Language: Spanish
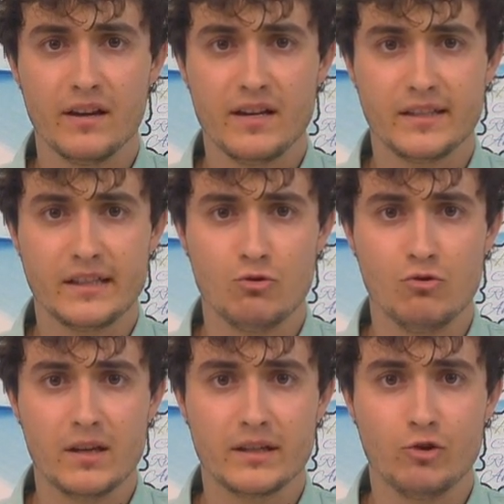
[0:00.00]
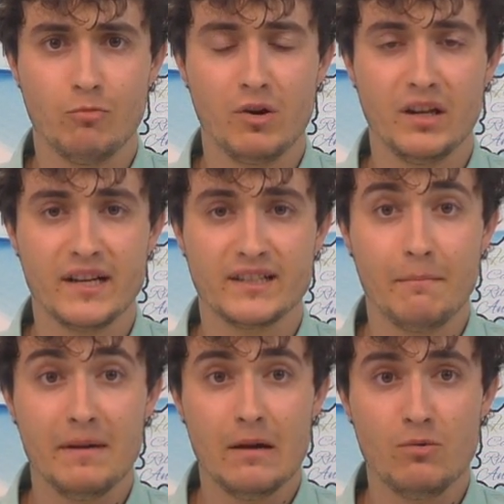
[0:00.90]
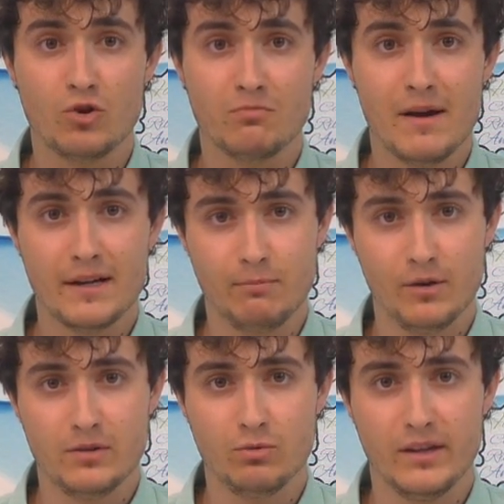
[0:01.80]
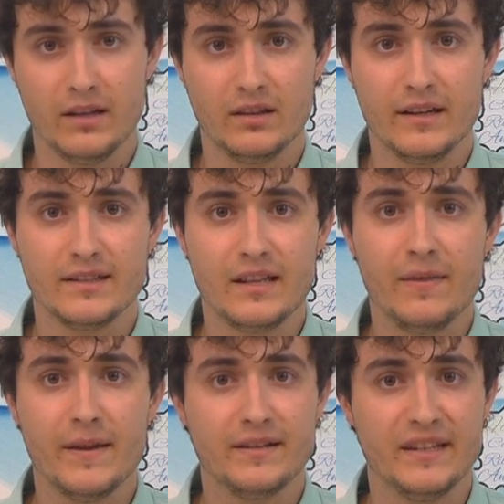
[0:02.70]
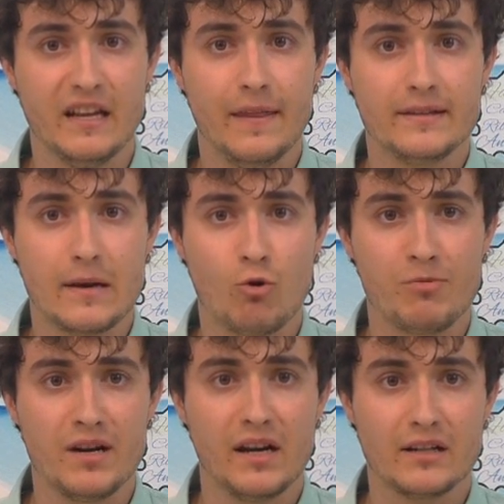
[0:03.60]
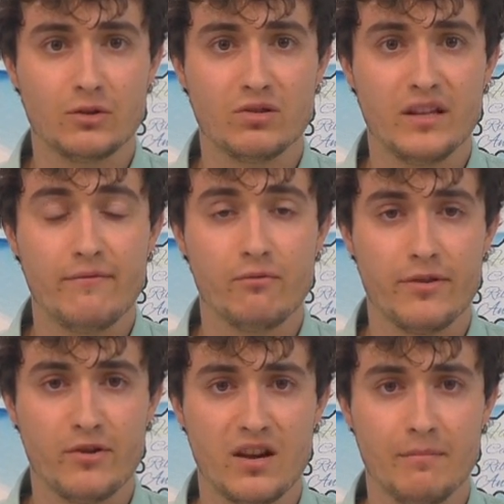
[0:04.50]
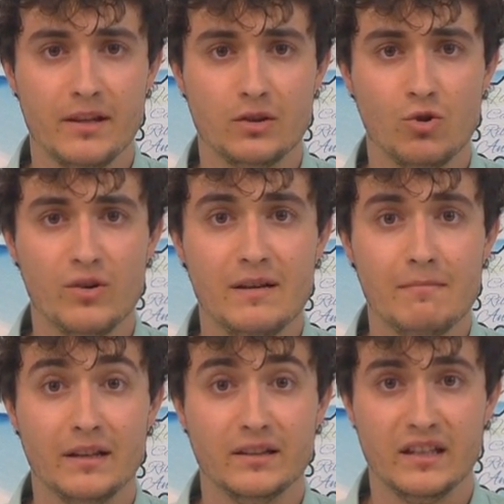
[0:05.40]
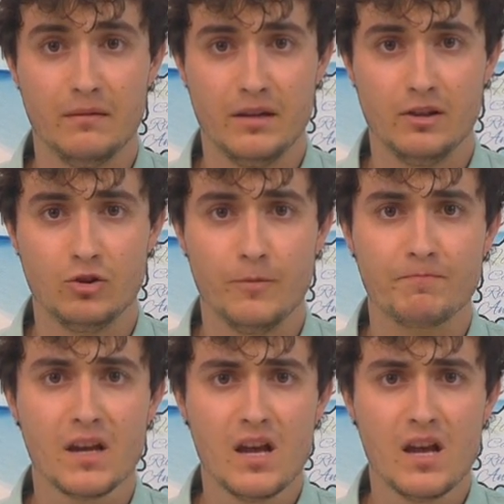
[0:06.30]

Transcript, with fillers: Estas ayudas, que suponen hasta 1.000 euros más por estudiante, están destinadas a cubrir gastos de funcionamiento y mantenimiento.